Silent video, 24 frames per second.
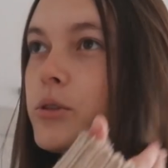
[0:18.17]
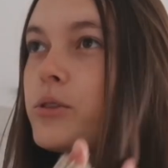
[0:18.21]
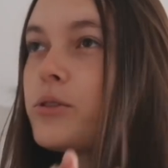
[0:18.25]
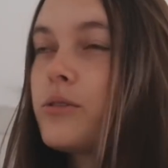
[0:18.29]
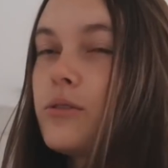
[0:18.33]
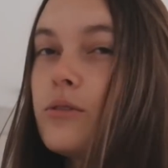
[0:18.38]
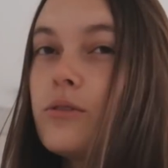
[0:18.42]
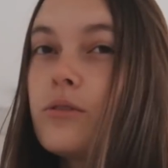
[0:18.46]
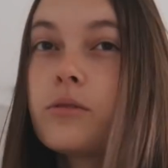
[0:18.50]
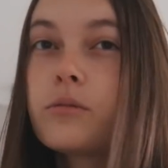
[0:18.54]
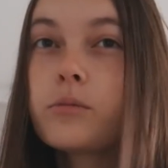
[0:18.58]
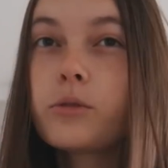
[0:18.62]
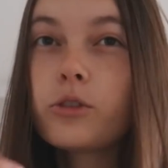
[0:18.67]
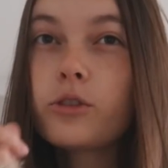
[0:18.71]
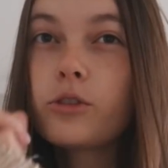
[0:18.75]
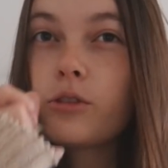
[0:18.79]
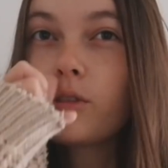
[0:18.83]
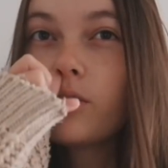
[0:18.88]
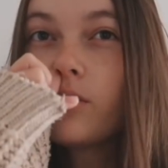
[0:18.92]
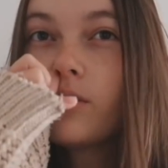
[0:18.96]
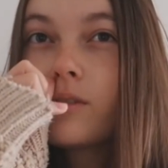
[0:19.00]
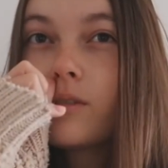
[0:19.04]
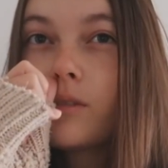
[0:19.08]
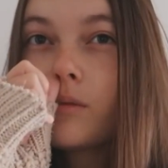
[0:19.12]
Просто дома очень
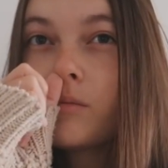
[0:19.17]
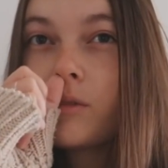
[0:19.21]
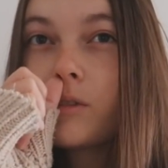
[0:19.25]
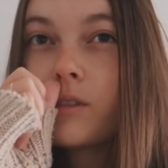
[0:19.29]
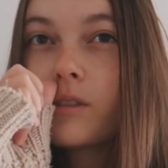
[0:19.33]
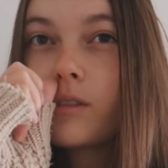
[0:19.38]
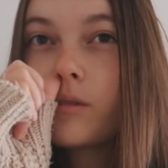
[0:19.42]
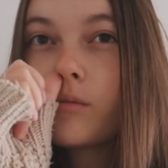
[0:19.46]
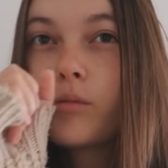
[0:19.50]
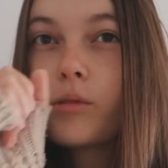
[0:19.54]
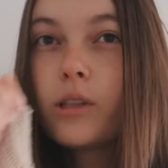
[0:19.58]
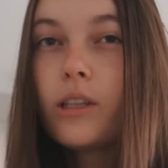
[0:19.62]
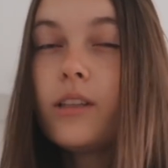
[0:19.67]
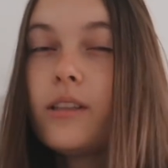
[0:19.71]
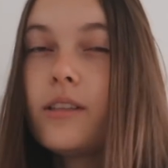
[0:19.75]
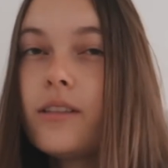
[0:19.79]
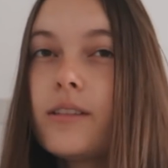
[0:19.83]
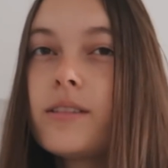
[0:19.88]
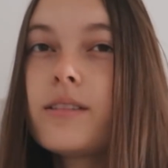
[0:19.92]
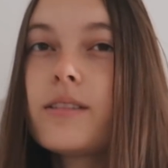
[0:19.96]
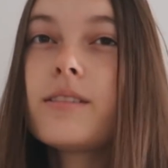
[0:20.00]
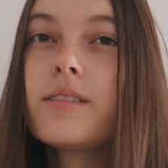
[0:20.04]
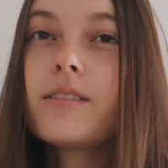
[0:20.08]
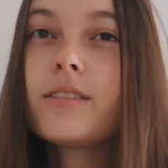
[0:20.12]
холодно, без
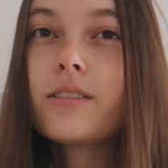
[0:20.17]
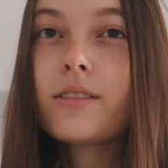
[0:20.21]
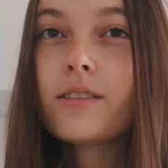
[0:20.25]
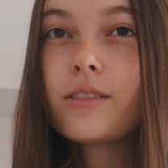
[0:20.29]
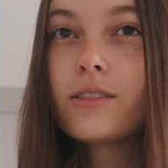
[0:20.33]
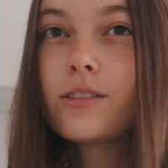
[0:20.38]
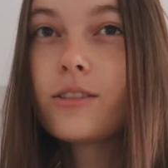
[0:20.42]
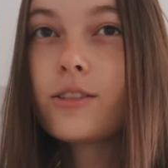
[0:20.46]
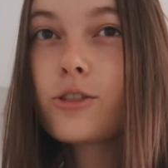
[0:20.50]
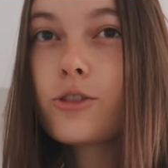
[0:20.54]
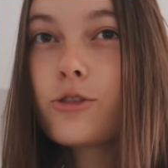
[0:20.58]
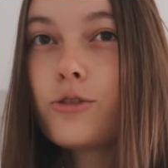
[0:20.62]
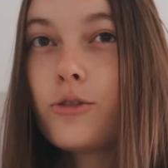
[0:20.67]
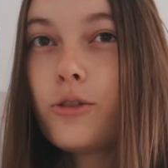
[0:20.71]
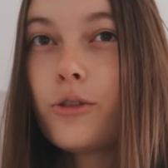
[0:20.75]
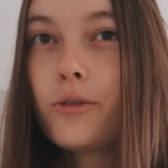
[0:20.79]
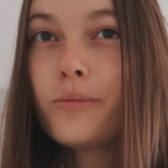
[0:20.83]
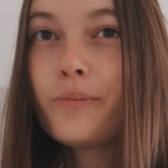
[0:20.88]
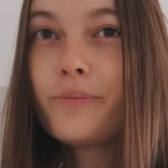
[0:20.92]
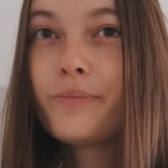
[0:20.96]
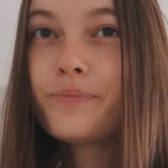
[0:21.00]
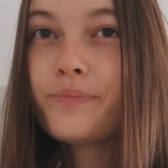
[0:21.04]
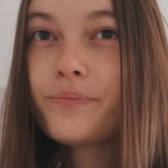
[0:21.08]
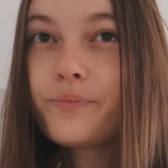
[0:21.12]
отопления. Э,
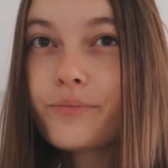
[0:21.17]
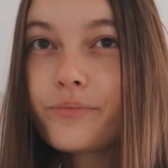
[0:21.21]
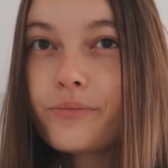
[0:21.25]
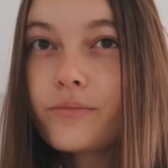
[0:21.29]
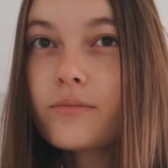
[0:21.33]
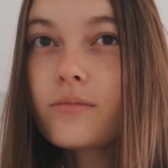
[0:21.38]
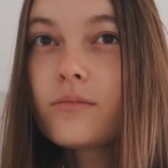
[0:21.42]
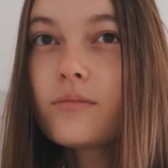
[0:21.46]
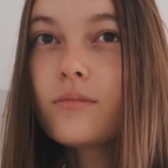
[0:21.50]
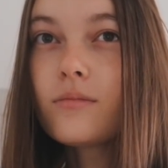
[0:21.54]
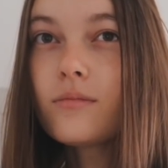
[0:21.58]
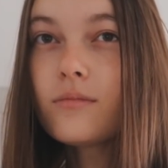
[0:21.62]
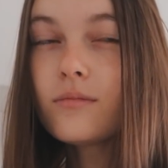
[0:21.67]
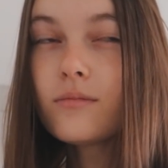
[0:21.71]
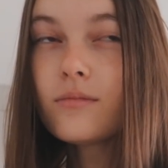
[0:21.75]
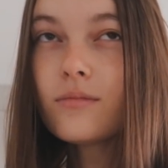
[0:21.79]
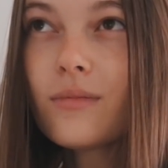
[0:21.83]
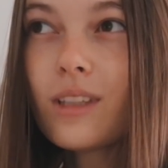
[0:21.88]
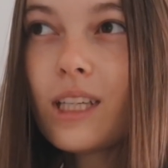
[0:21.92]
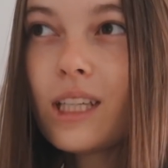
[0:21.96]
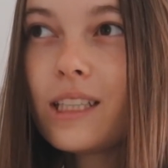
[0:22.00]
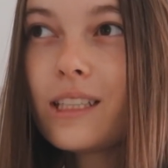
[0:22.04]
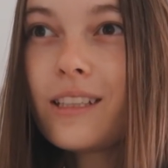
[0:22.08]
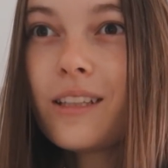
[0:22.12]
Ждем
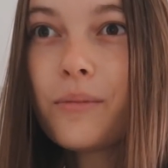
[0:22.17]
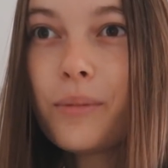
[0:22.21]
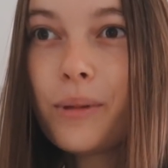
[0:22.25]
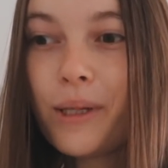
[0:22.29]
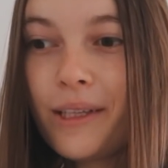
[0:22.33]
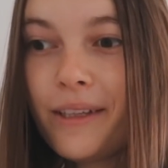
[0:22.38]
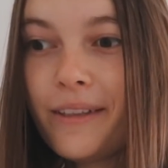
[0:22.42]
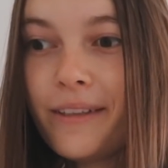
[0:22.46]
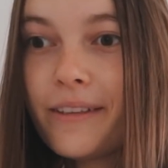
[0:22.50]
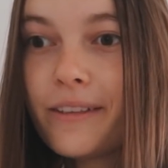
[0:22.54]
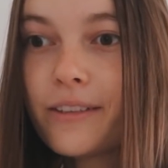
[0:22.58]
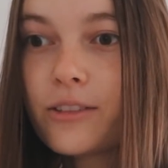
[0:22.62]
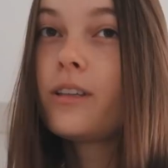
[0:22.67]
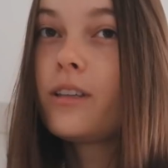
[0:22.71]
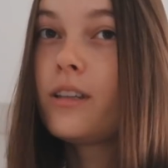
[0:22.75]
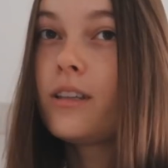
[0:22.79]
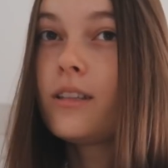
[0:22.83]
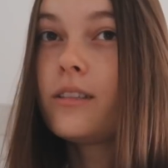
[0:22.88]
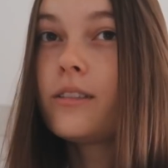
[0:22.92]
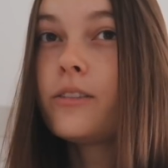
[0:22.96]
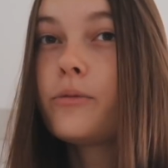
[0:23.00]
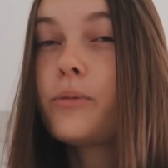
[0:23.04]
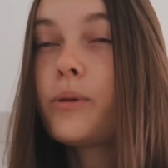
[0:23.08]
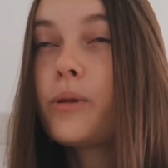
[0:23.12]
отопление.
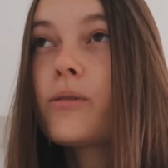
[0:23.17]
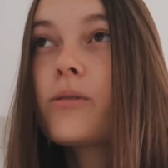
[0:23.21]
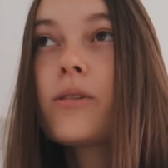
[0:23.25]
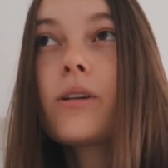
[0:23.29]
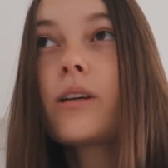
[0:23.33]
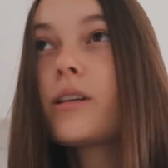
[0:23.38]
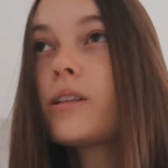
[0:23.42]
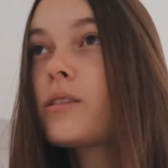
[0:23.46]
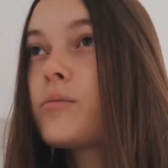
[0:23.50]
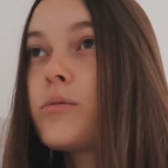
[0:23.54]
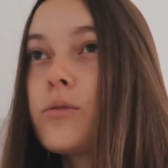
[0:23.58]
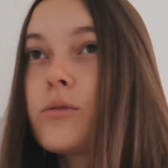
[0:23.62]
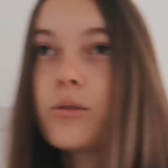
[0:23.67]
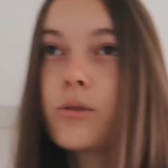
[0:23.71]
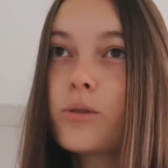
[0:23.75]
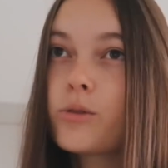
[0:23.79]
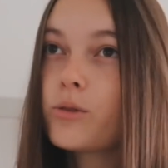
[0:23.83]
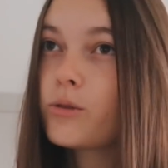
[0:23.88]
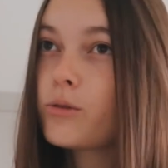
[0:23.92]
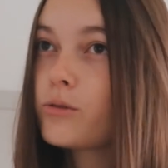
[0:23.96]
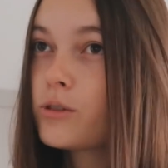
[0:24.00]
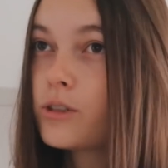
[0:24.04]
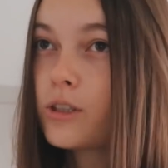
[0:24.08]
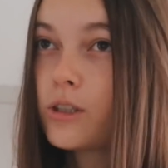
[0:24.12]
Я в первый раз буду
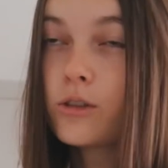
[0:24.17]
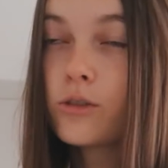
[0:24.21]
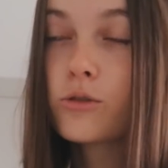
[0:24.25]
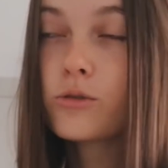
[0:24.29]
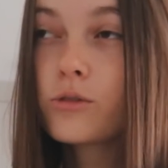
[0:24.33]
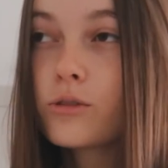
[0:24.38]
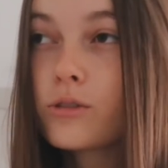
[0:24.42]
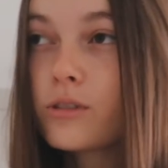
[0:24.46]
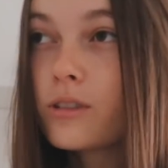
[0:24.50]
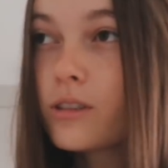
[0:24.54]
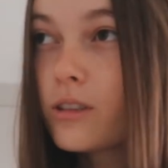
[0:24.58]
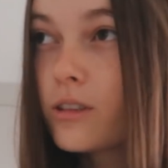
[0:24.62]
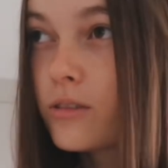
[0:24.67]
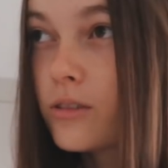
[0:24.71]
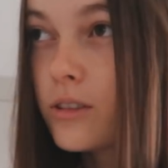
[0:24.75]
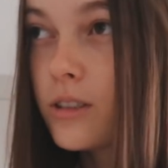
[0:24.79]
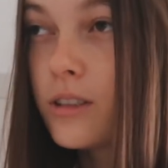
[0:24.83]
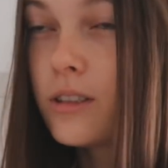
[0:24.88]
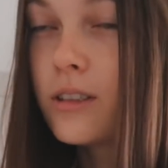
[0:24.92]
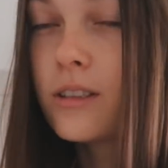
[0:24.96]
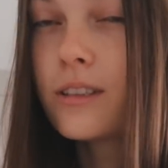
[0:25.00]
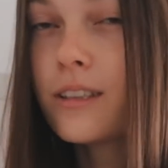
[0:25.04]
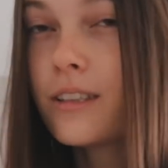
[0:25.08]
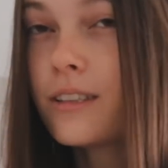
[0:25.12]
готовить кашу с
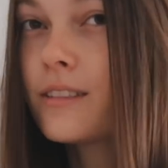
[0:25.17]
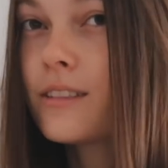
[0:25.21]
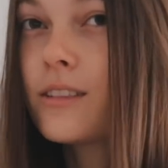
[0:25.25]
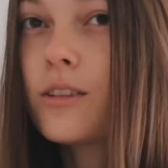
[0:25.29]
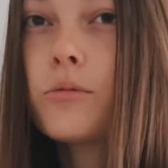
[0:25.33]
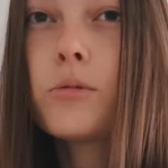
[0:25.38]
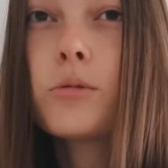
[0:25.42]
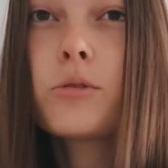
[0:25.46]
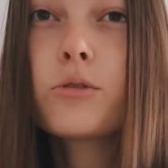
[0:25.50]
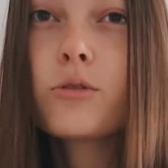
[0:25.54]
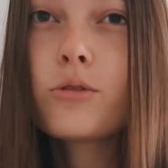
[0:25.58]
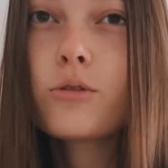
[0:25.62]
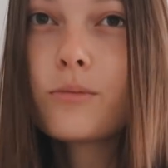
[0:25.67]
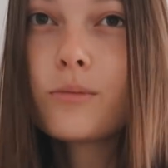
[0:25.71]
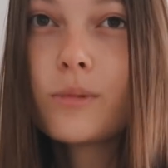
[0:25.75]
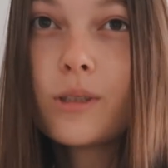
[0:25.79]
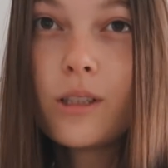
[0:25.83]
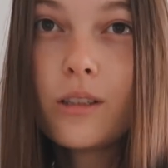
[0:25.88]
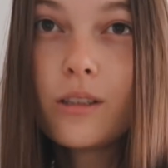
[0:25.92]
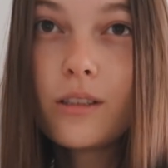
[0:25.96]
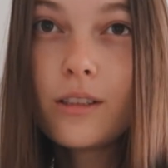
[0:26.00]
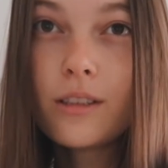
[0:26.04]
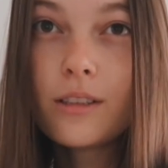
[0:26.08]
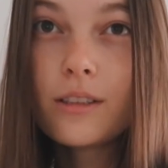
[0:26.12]
тыквой. Я не знаю, получится
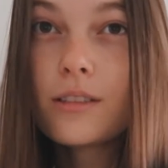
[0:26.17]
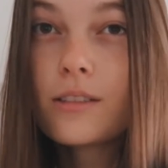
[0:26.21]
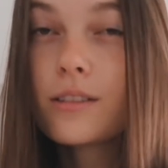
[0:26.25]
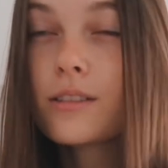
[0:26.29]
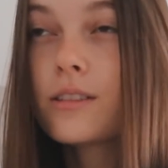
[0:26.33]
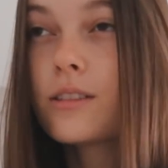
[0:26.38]
мне или нет.